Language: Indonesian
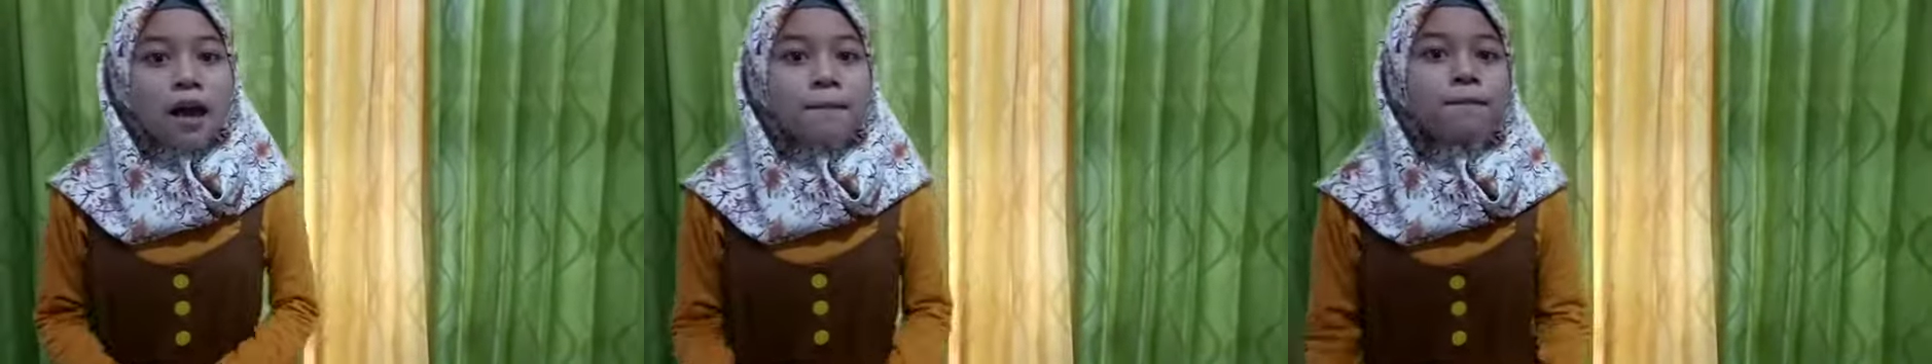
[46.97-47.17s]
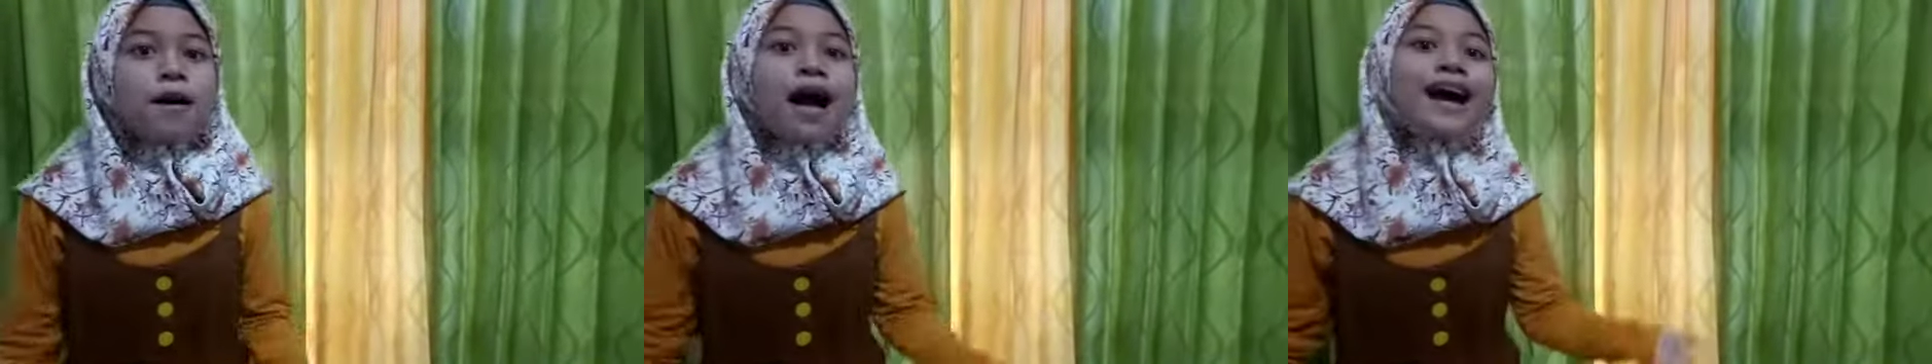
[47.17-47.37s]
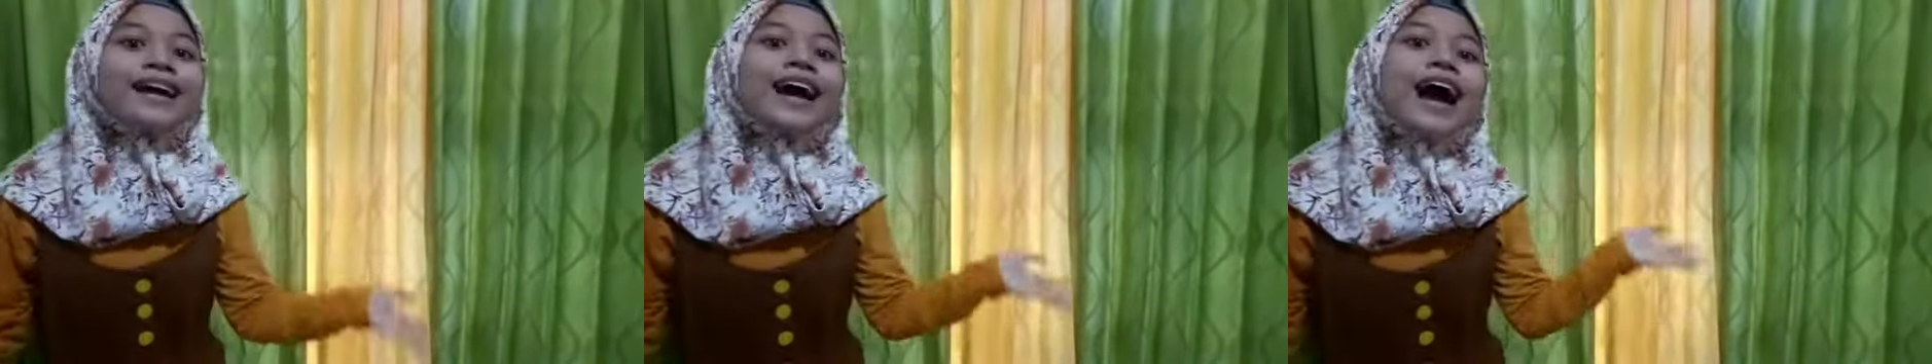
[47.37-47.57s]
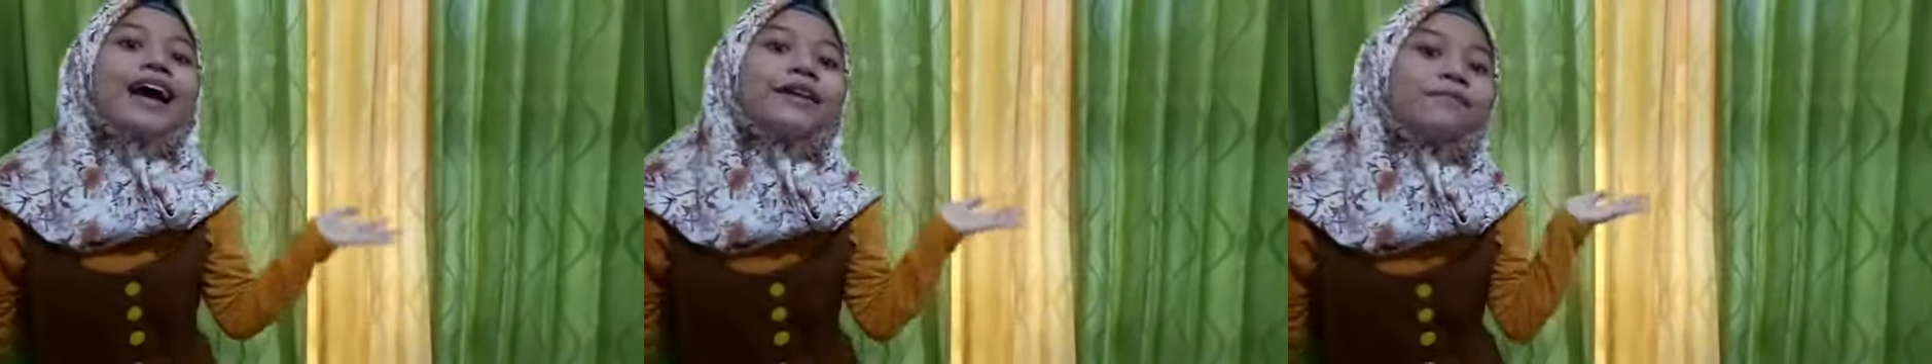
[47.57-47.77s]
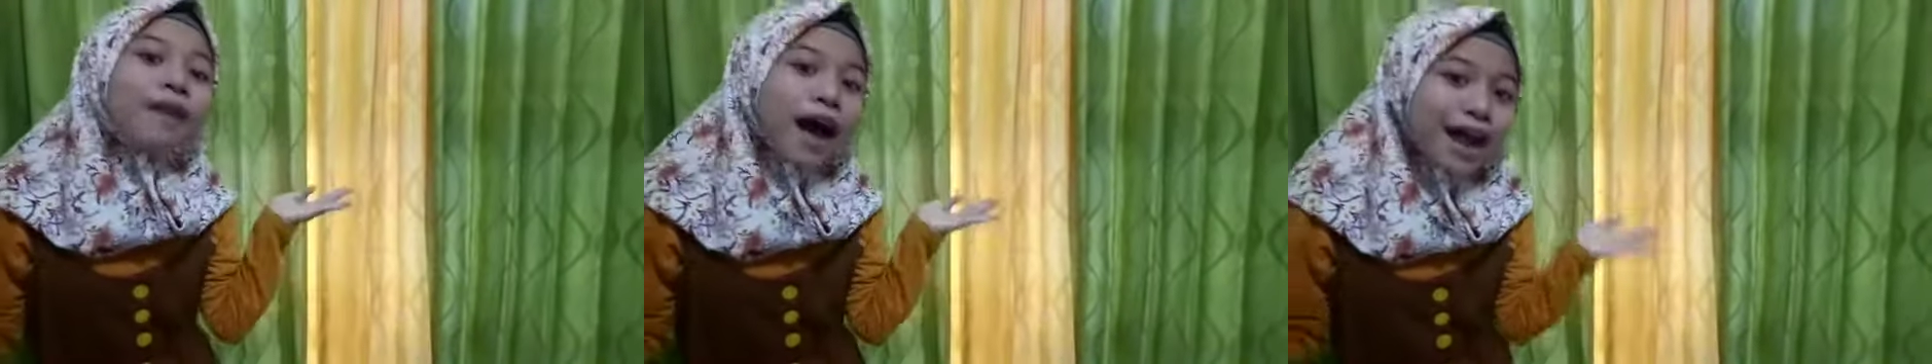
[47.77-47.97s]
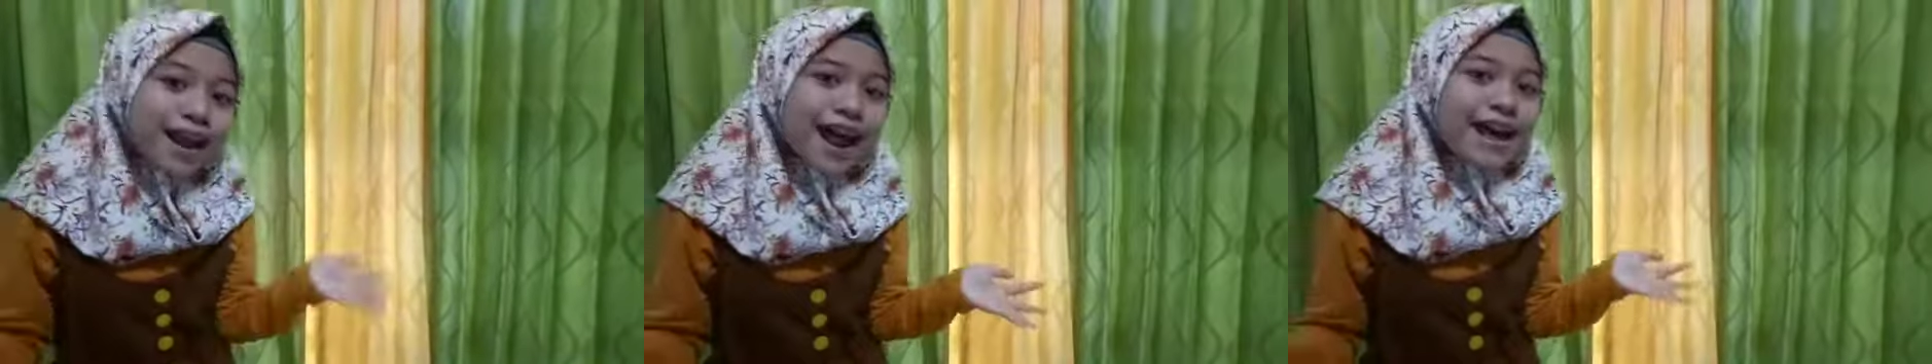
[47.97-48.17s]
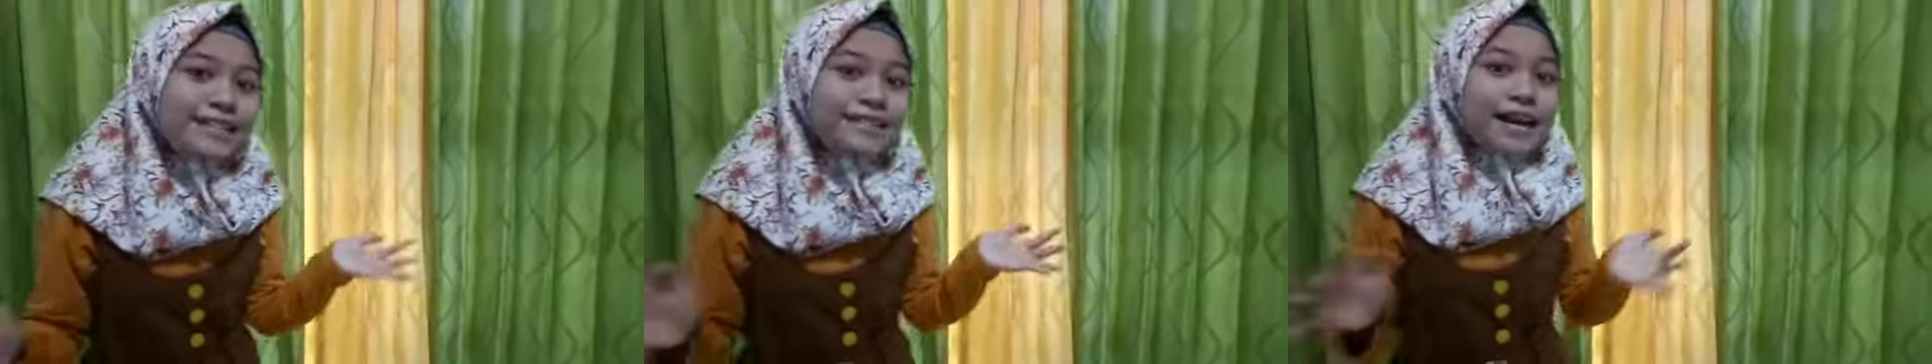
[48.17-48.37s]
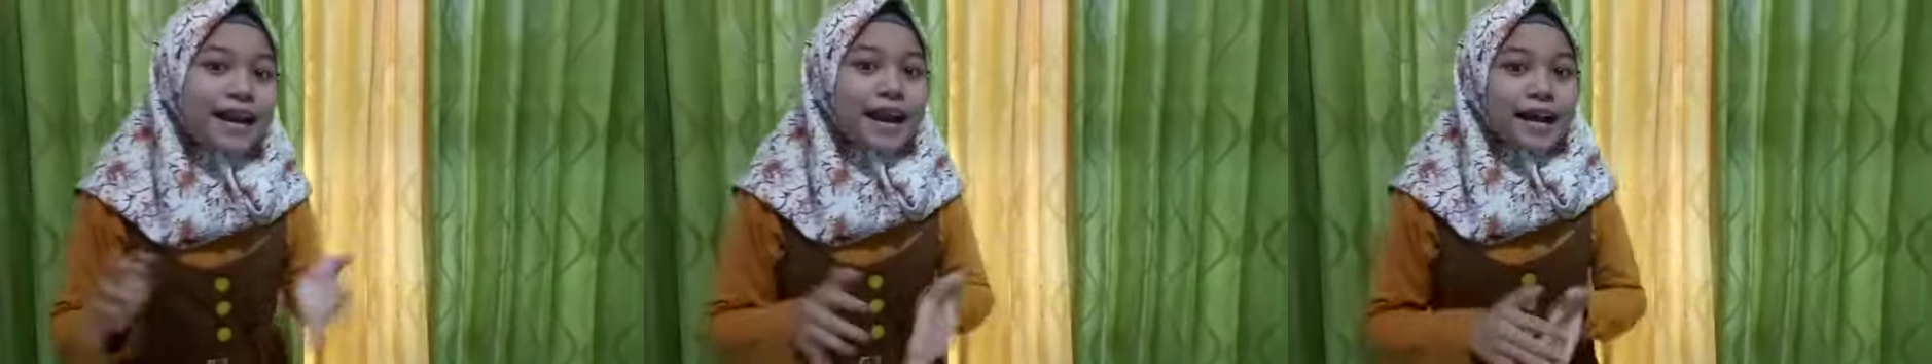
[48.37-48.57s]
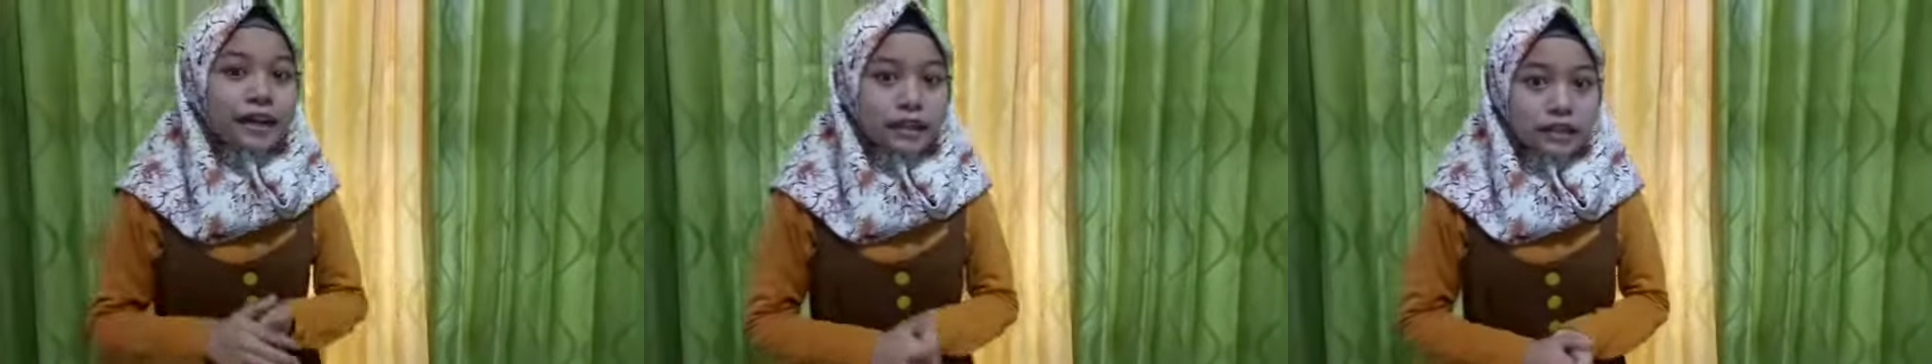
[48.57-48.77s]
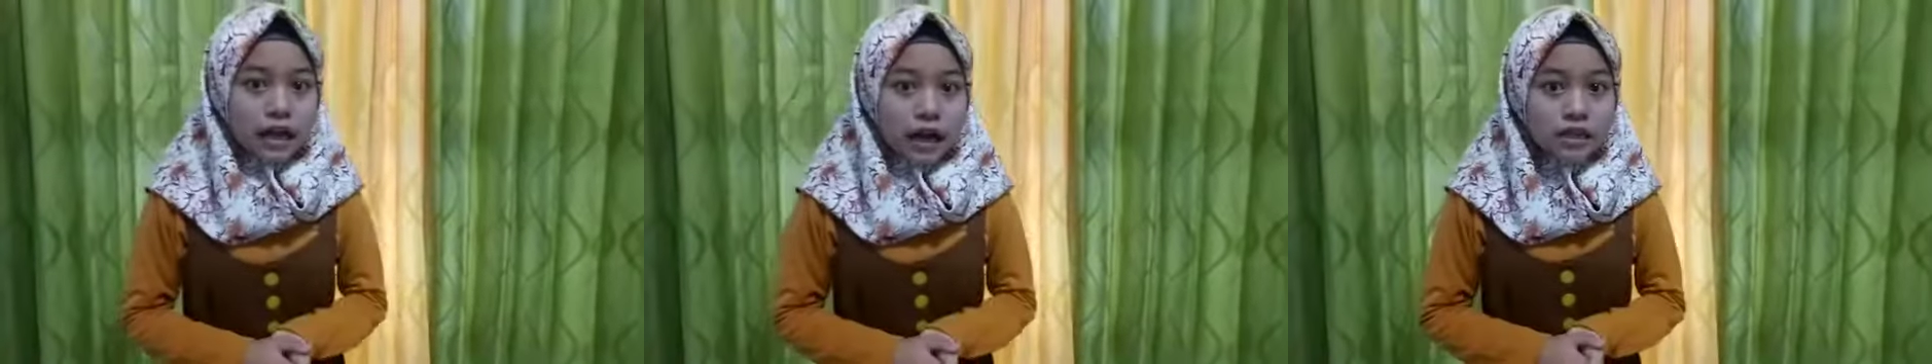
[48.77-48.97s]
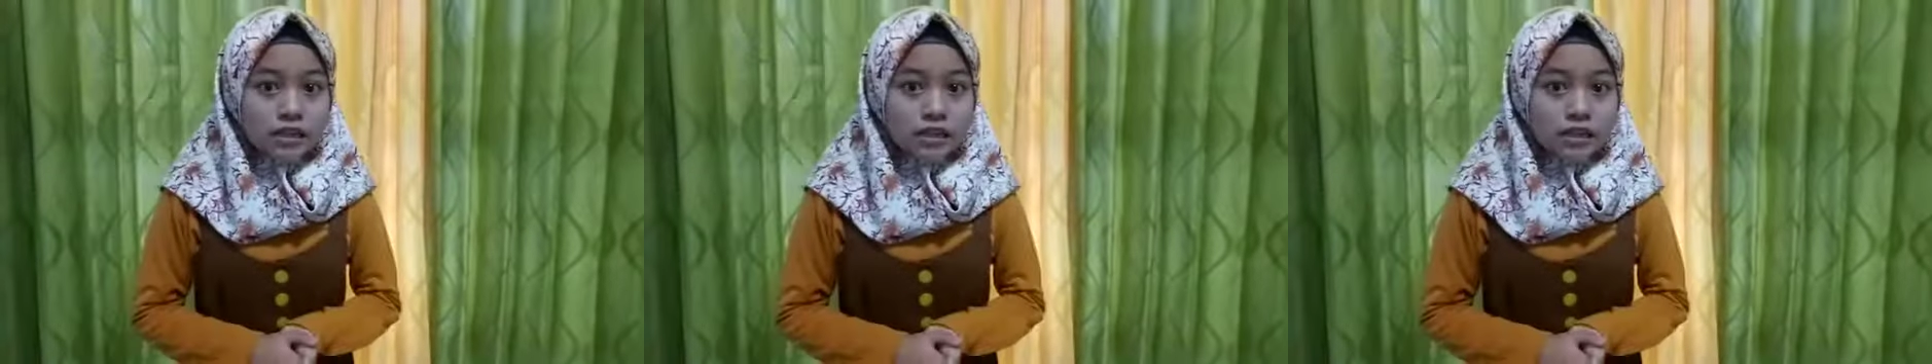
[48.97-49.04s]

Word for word: bagaimana cara kita